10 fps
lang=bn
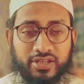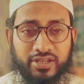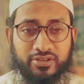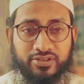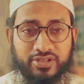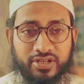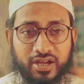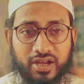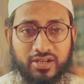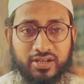এই হইছে
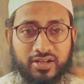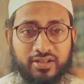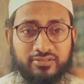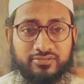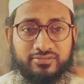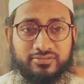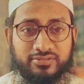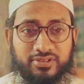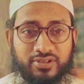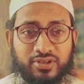আট রাকাত
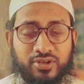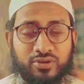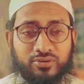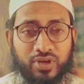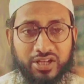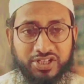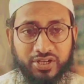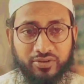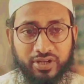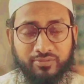তো আশা
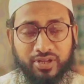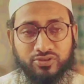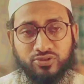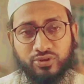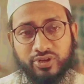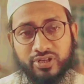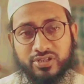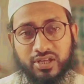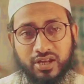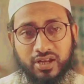করি আমরা জোহরের
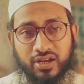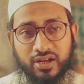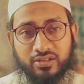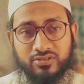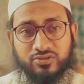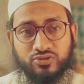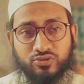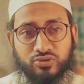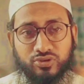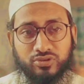চার রাকাত
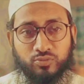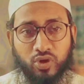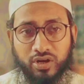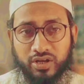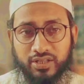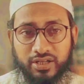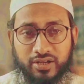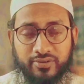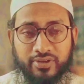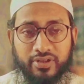শূন্যতে মোয়াক্কাদা
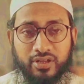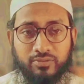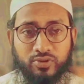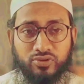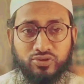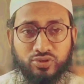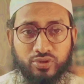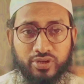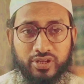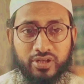এবং
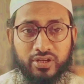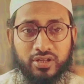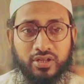জোহরের